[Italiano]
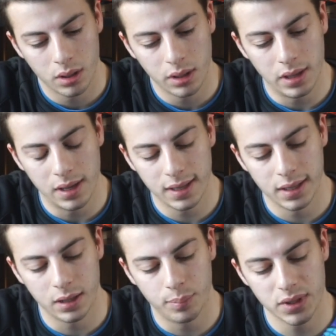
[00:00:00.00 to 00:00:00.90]
il,
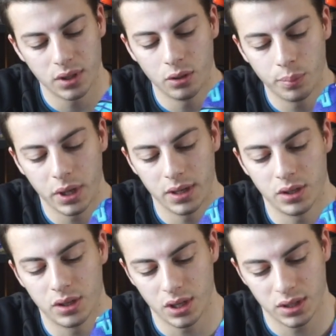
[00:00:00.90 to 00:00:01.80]
il pezzino a prene
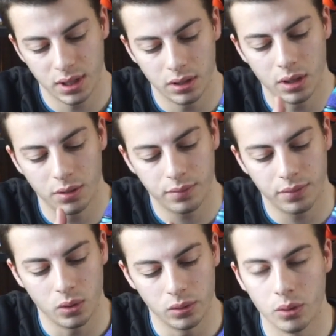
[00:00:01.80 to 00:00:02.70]
si estende
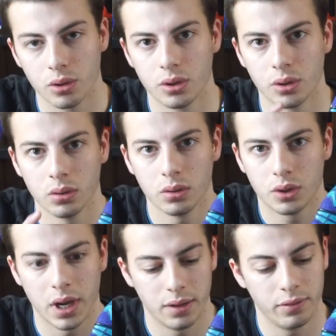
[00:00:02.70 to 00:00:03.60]
fino al dorso
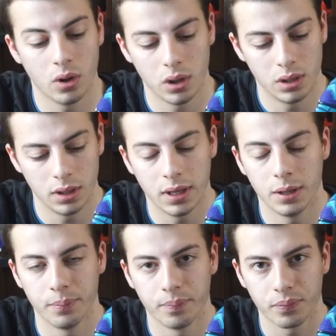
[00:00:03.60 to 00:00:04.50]
cioè fino
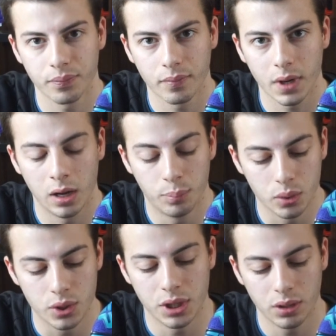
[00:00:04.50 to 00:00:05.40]
al, ehm, al
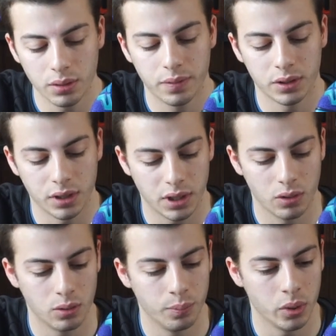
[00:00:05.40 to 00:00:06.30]
polsino infatti che
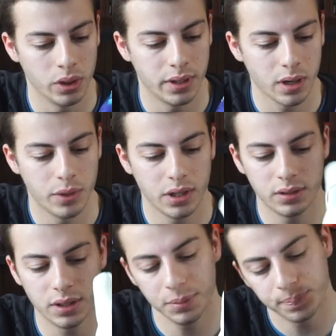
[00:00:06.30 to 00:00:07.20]
lo compone
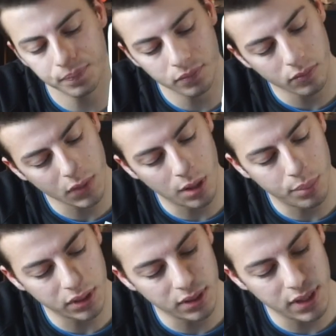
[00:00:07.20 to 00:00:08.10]
interamente nella
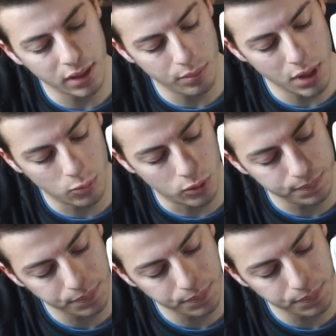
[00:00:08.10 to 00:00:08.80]
parte interna abbiamo